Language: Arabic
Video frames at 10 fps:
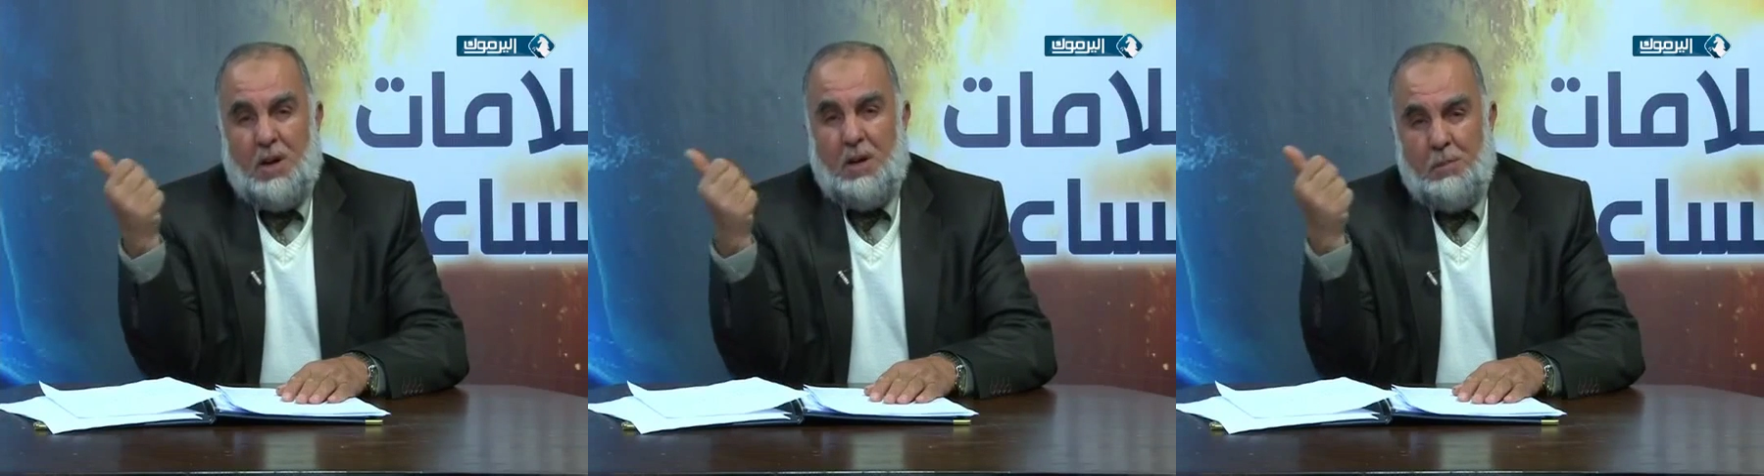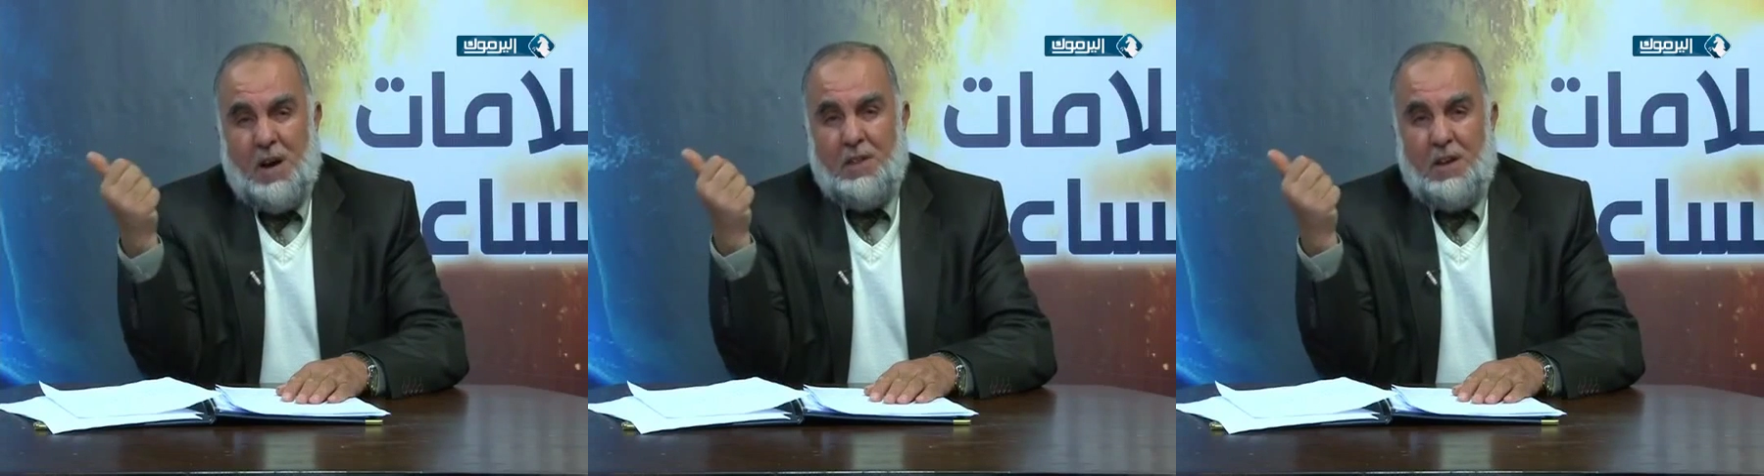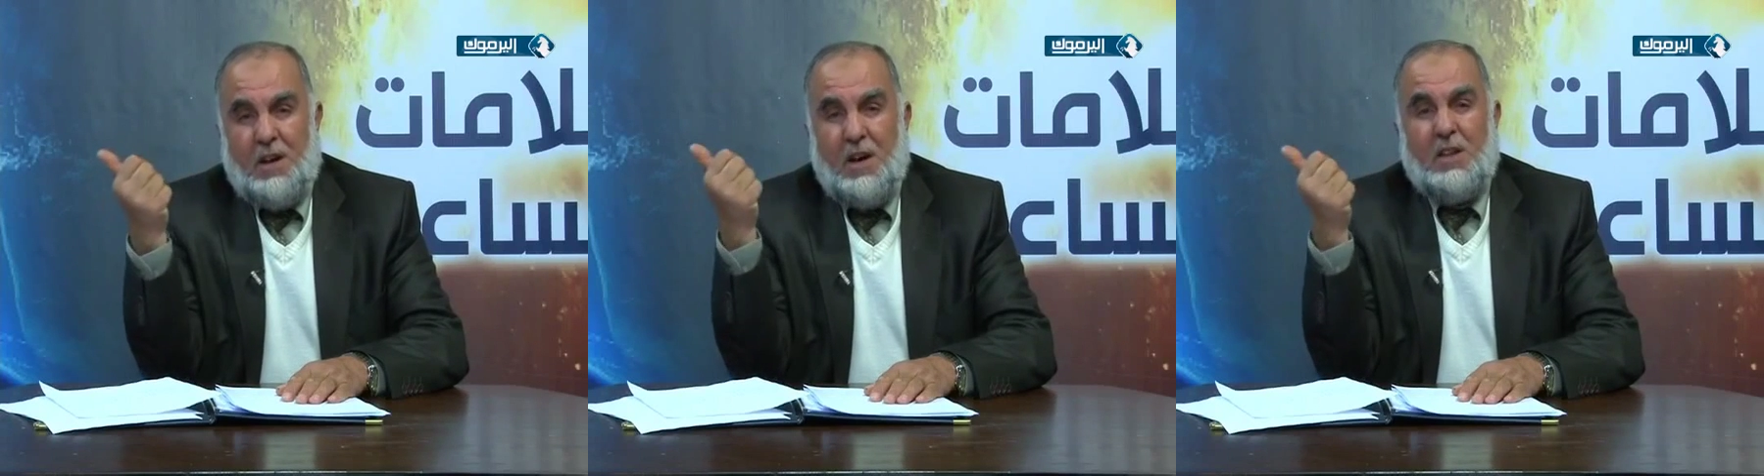
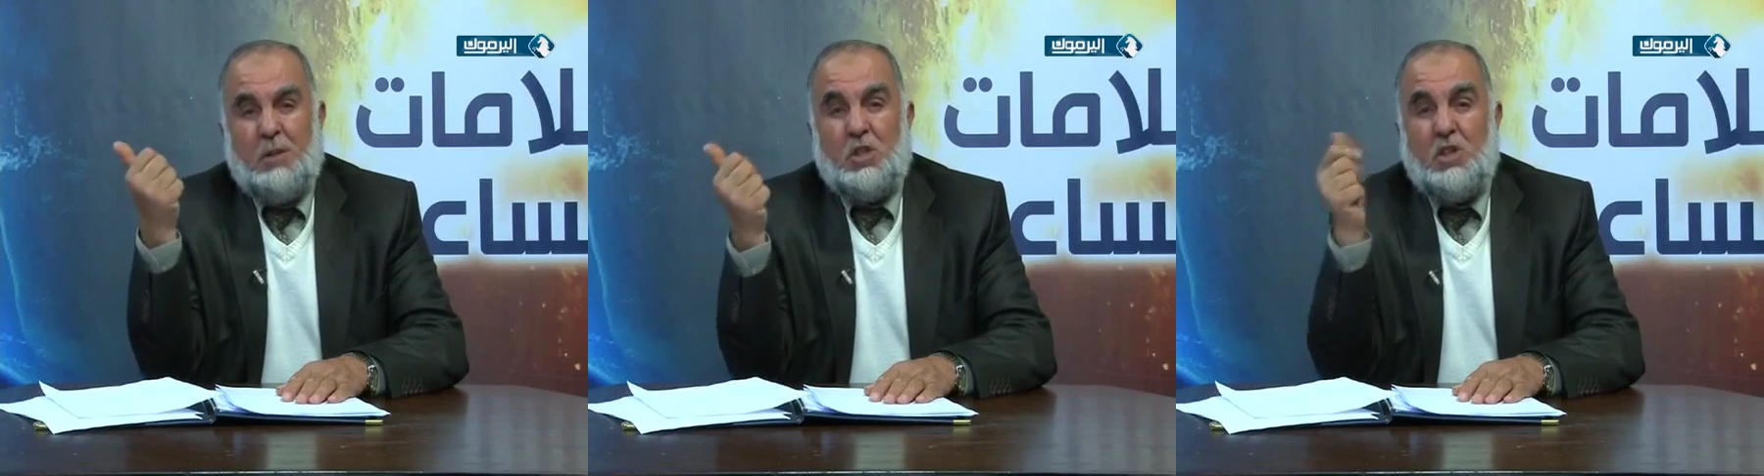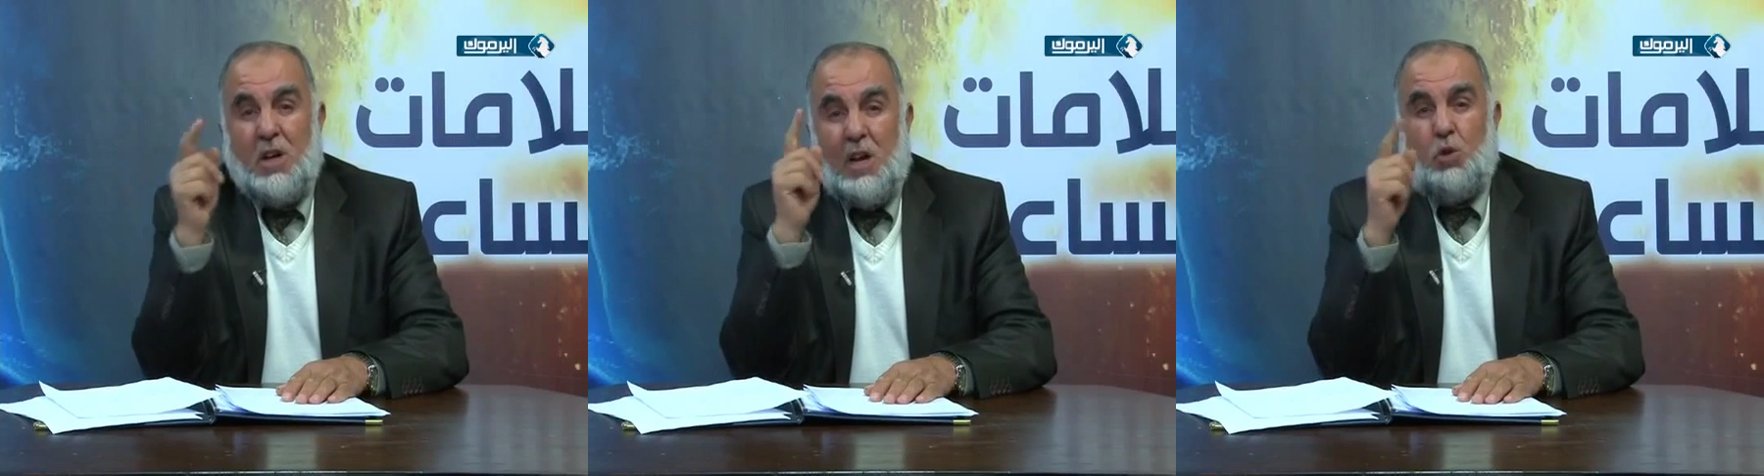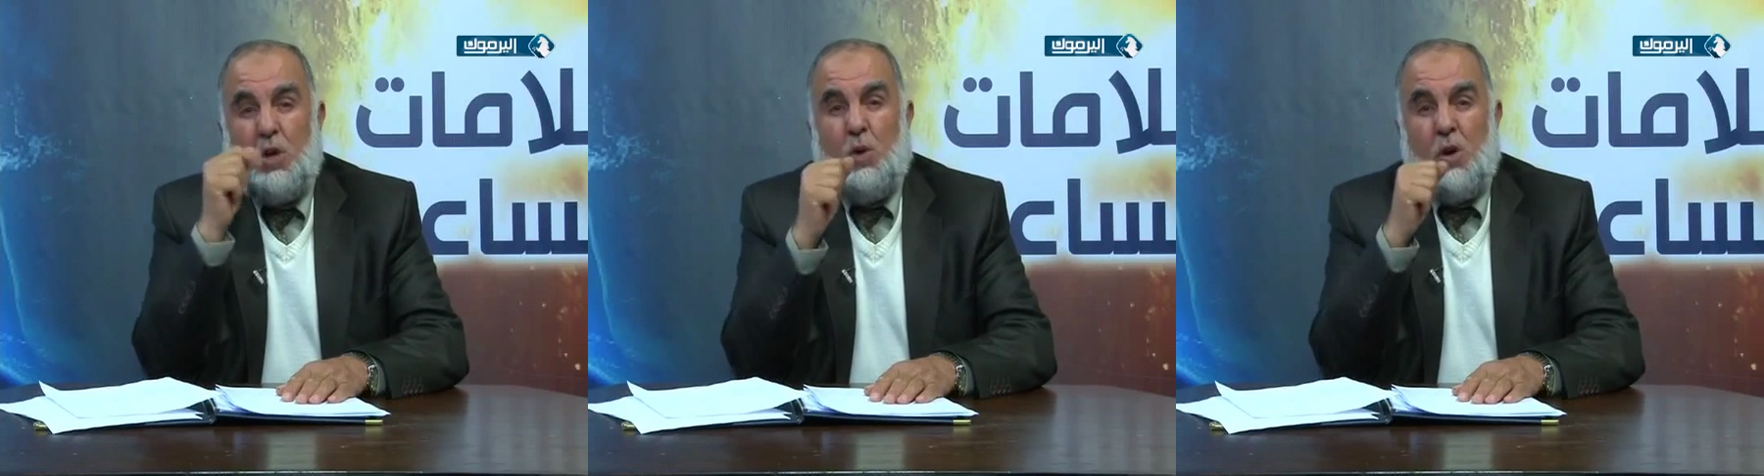الماضي اللي قدم
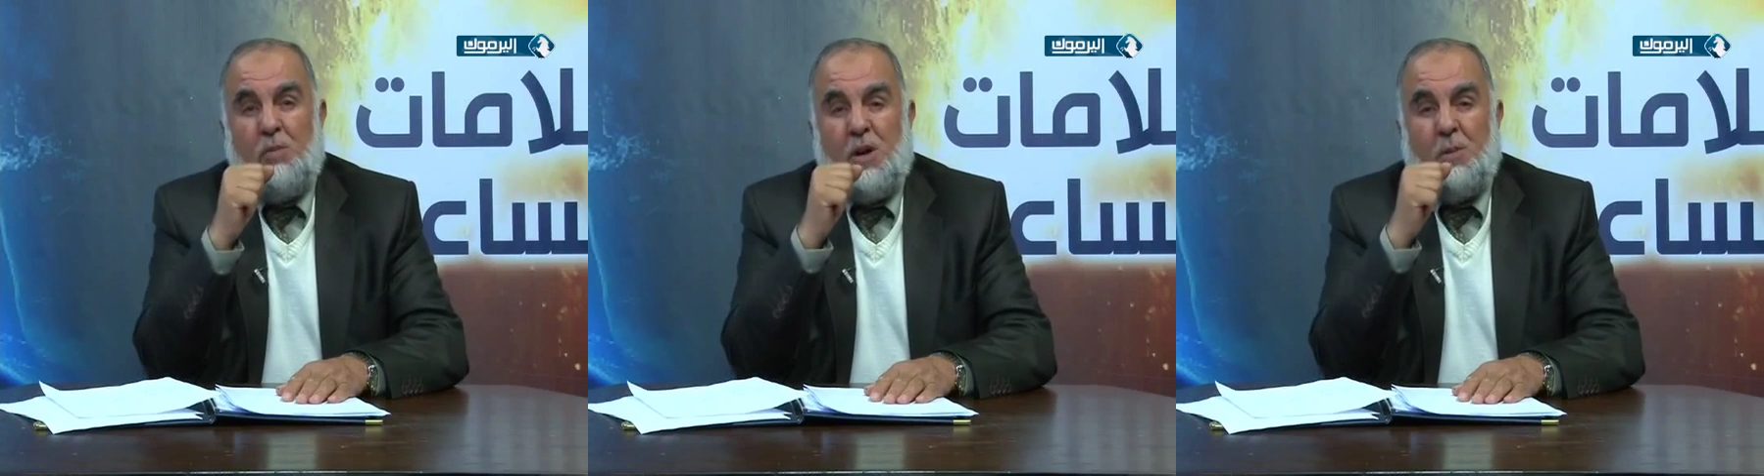استقالته لأول